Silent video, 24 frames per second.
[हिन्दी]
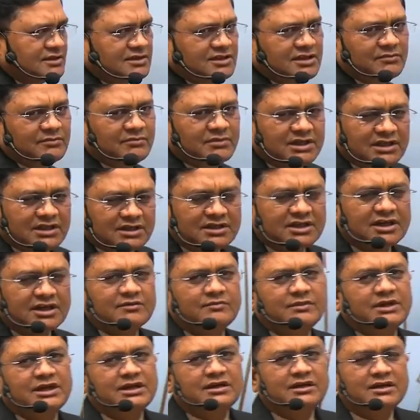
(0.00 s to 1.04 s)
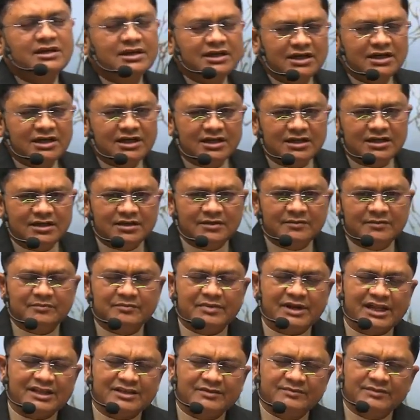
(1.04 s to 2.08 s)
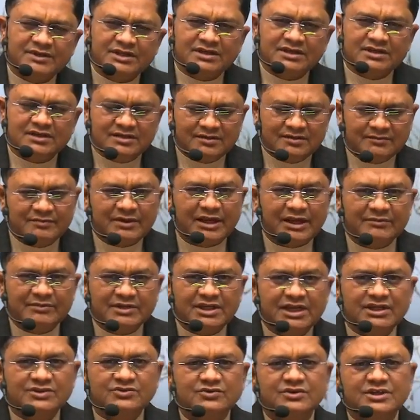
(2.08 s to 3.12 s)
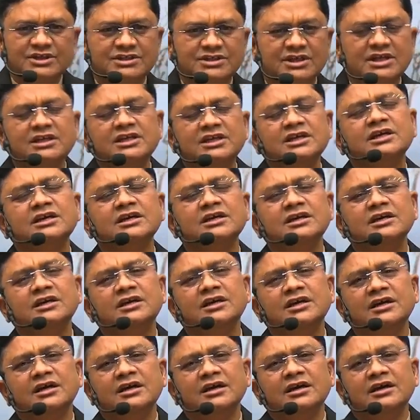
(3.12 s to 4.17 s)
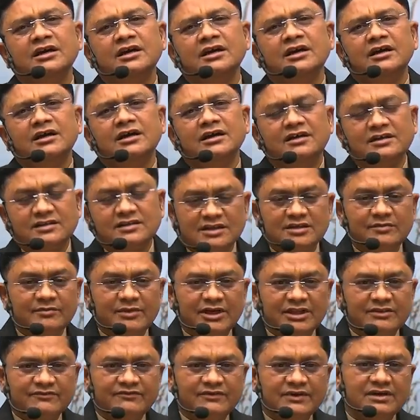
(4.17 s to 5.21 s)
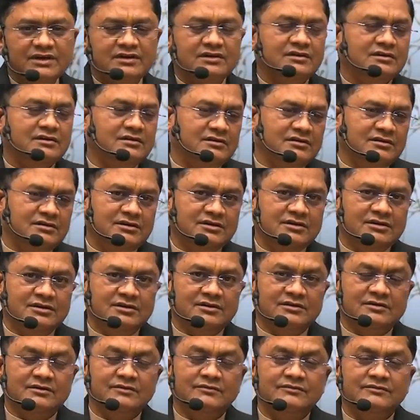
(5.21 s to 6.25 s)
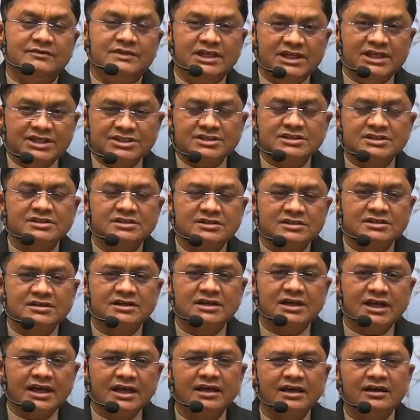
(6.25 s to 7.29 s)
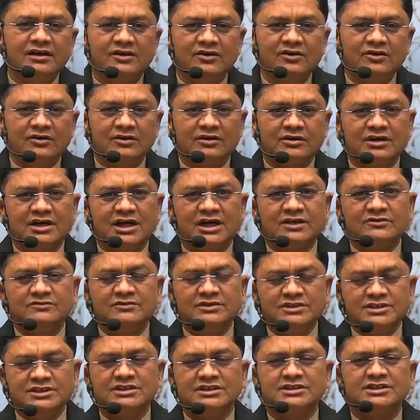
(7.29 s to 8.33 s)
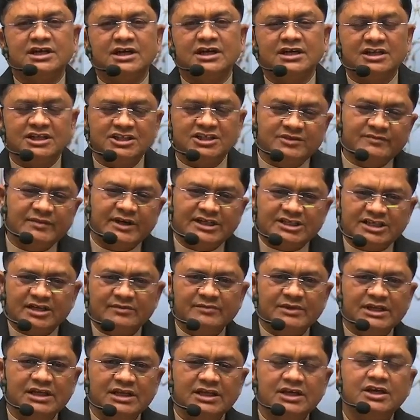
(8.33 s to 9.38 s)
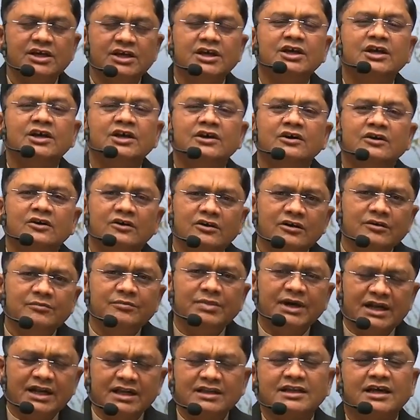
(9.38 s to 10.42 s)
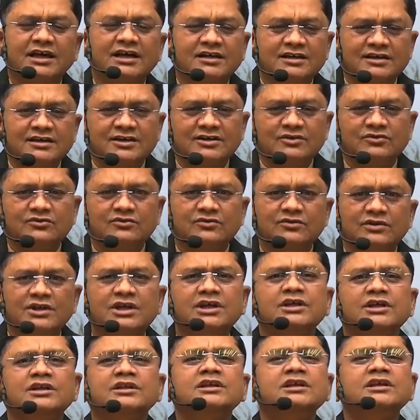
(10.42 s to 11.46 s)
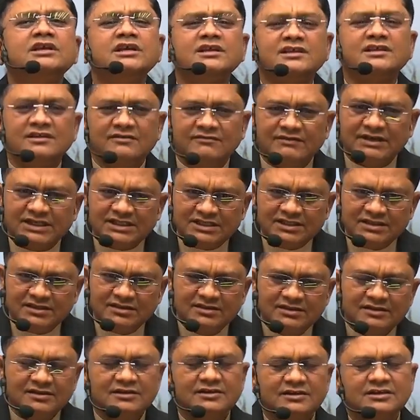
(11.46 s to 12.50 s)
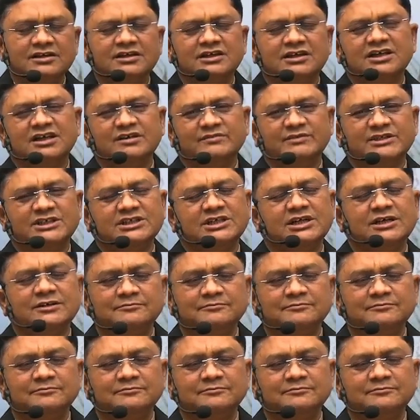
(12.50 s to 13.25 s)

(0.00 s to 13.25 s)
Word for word: ने मदर टंग में प्राथमिक प्राइमरी एजुकेशन ली इसके बाद फिर विदेश गए और कानूनी शिक्षा अंग्रेजी भाषा में ली और भारत आकर के उन्होंने हिंदी की सेवा की हमेशा